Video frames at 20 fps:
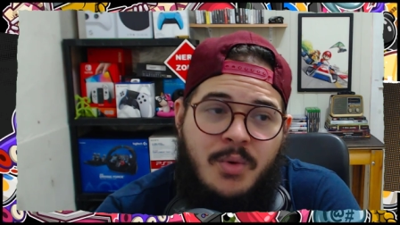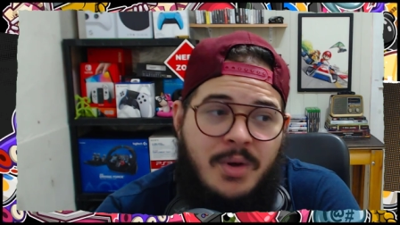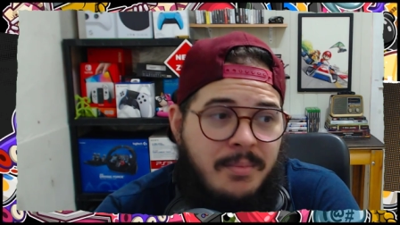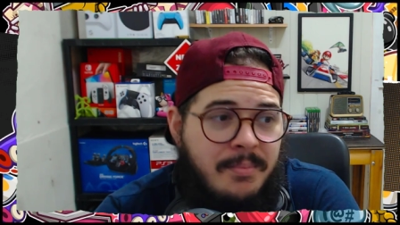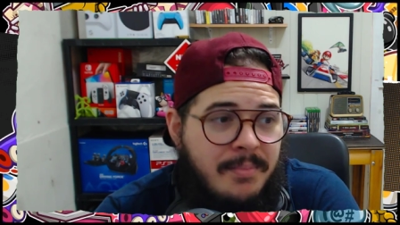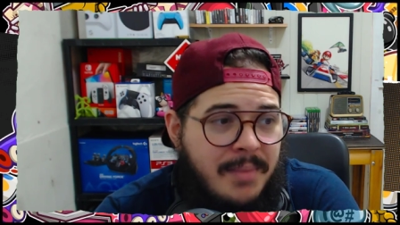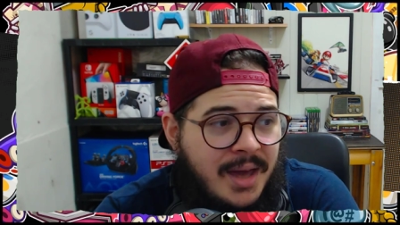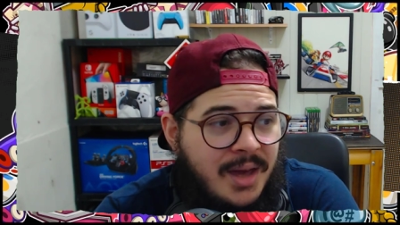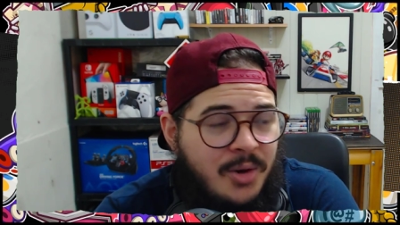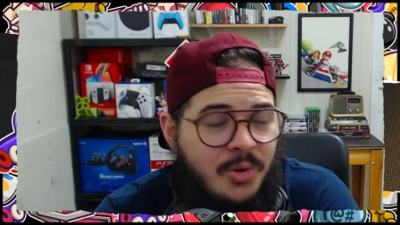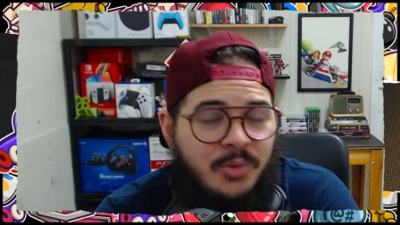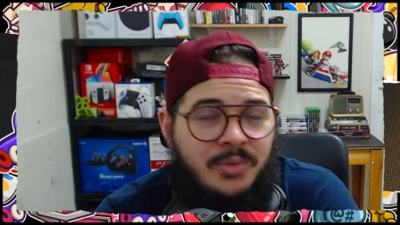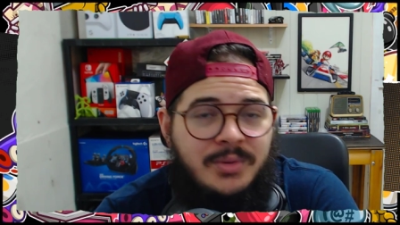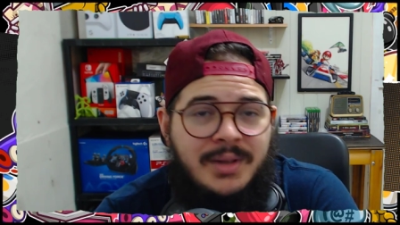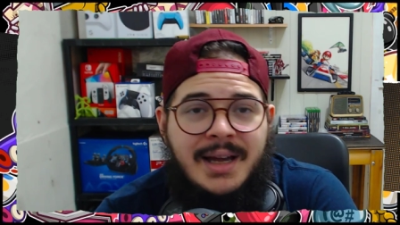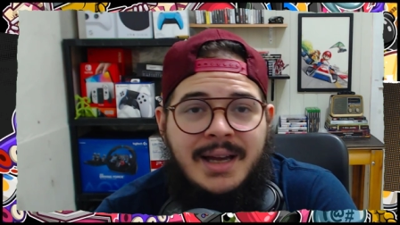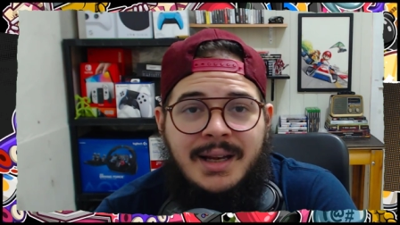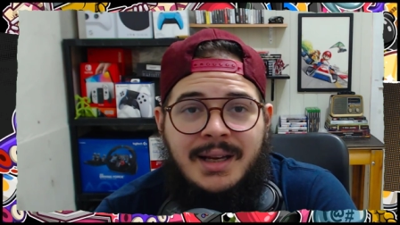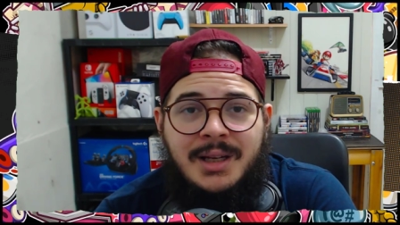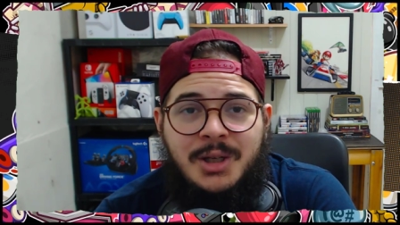um e-mail
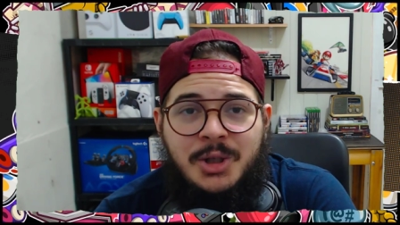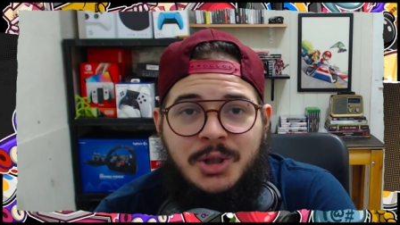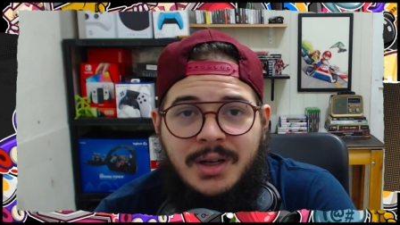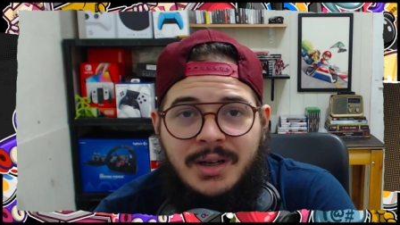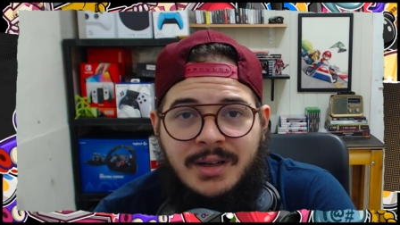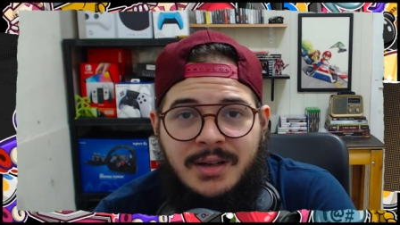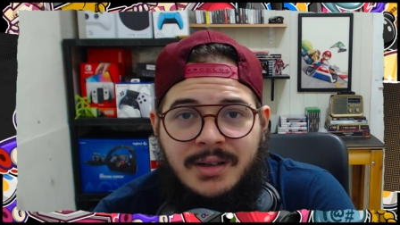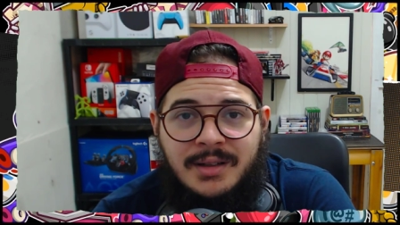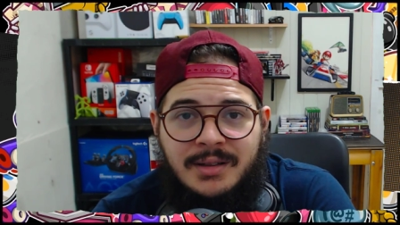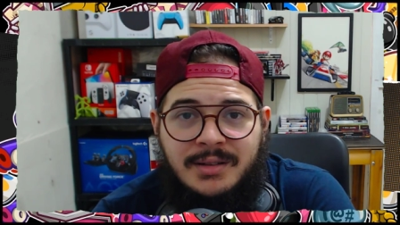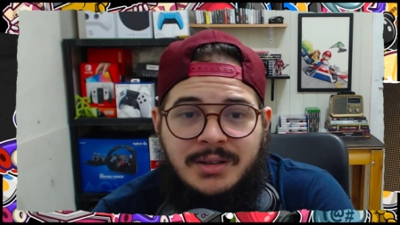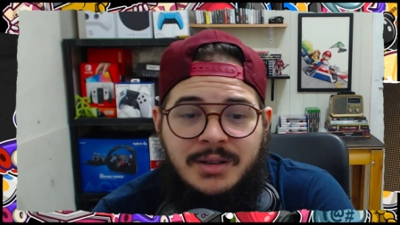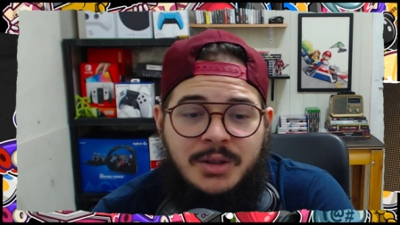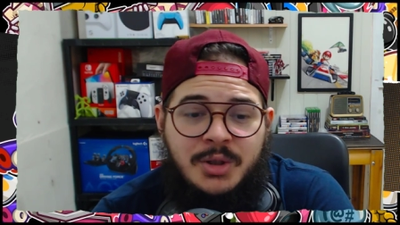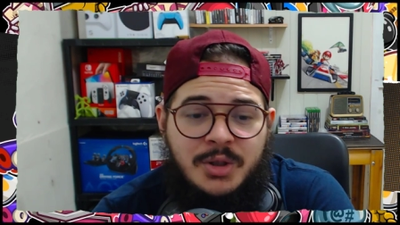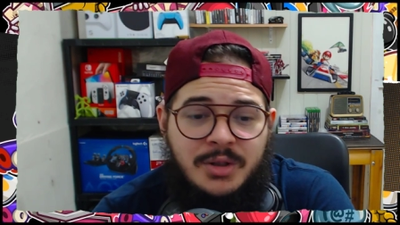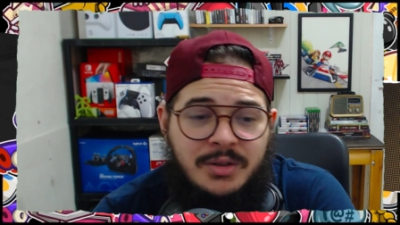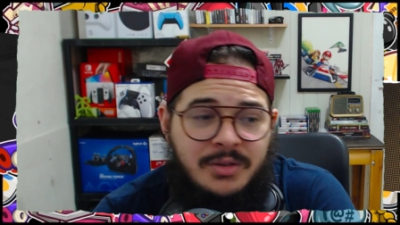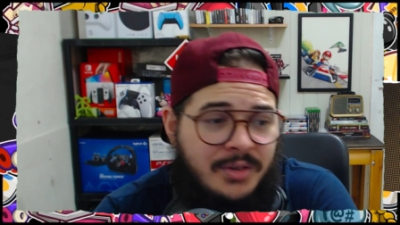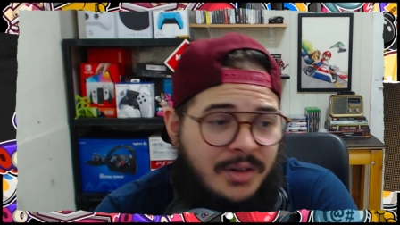da Elite Alliance
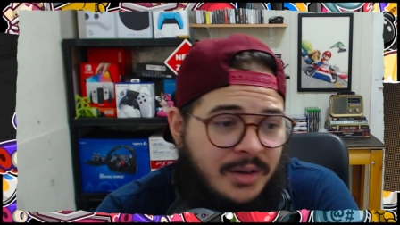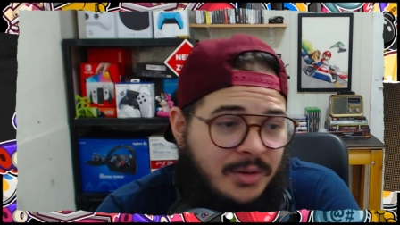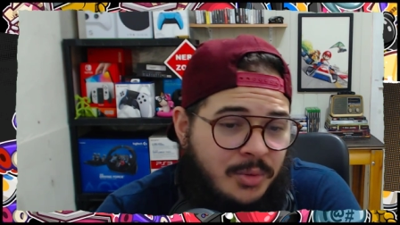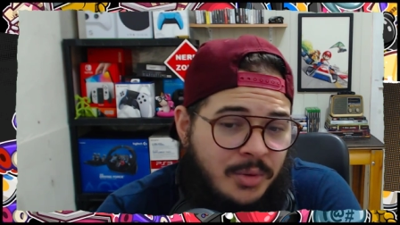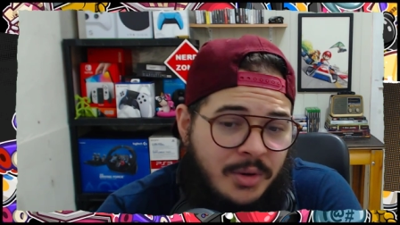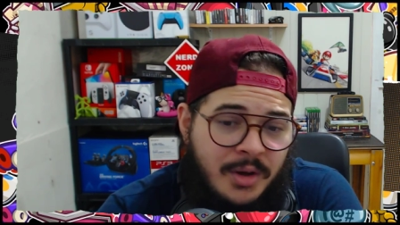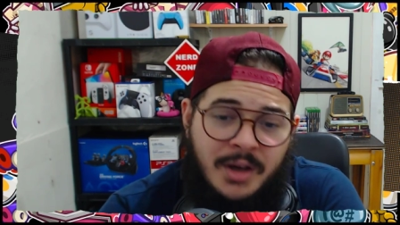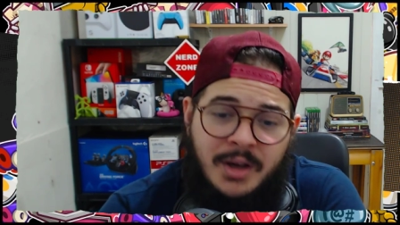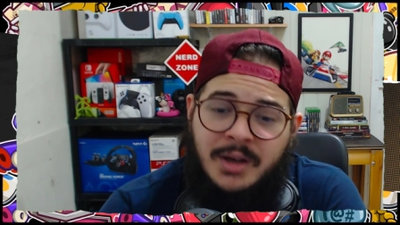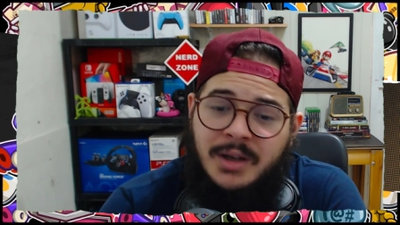dizendo